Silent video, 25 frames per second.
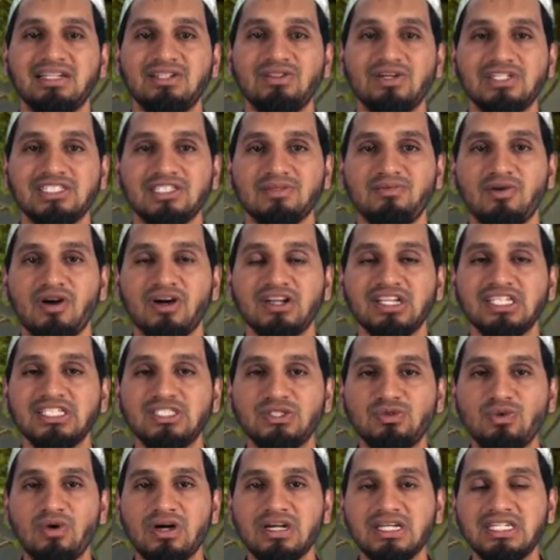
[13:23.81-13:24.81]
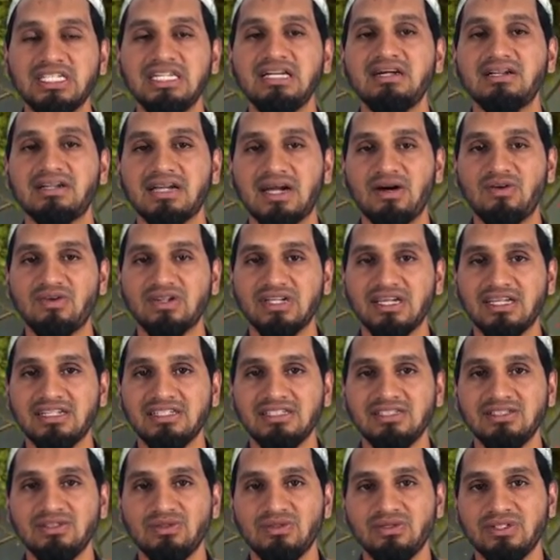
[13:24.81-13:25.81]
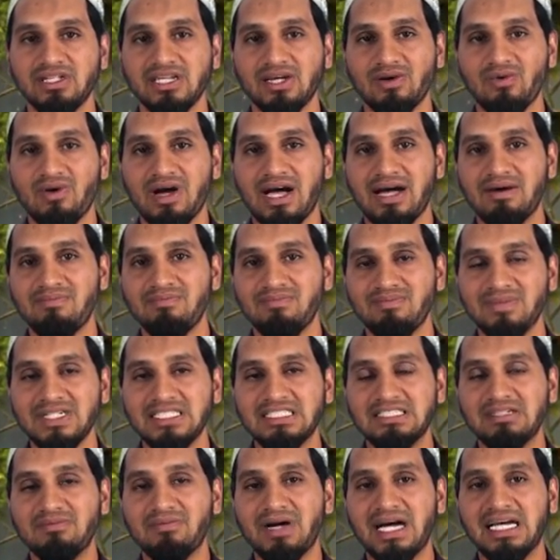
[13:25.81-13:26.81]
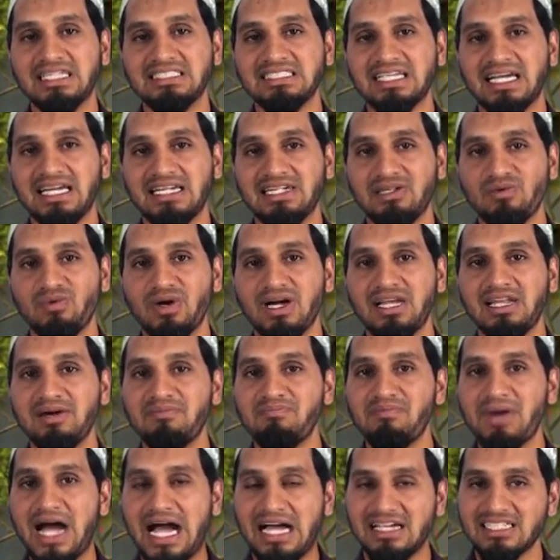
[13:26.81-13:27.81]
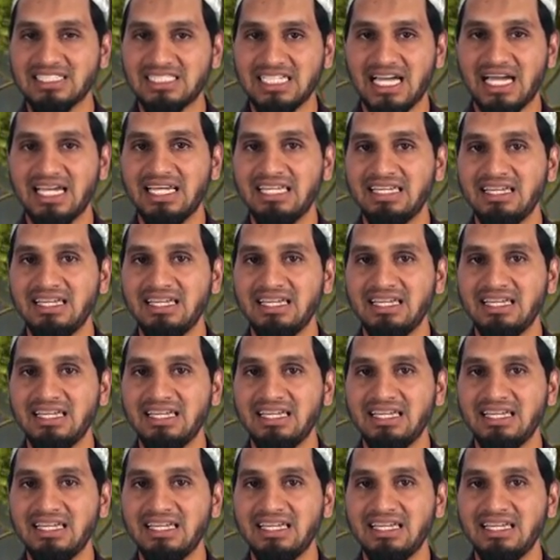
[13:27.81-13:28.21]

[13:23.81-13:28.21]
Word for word: โดยเฉพาะในช่วงที่เรานั้นอยู่ในความไม่สบายใจหรือว่าลำบากใจ